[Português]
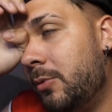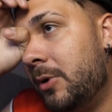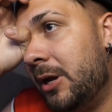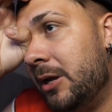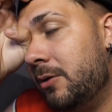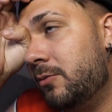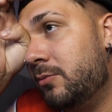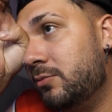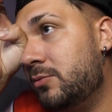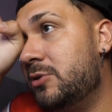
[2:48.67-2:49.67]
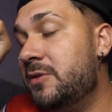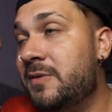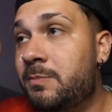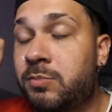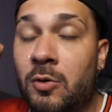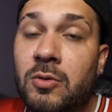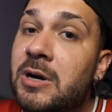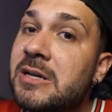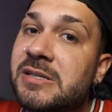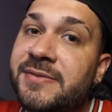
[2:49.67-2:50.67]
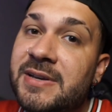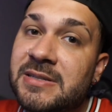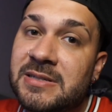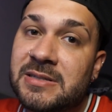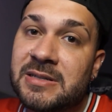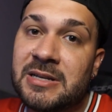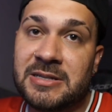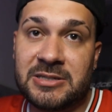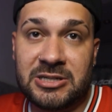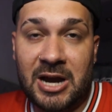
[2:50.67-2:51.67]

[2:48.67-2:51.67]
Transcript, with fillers: Porém, eu tive poucas vezes crise de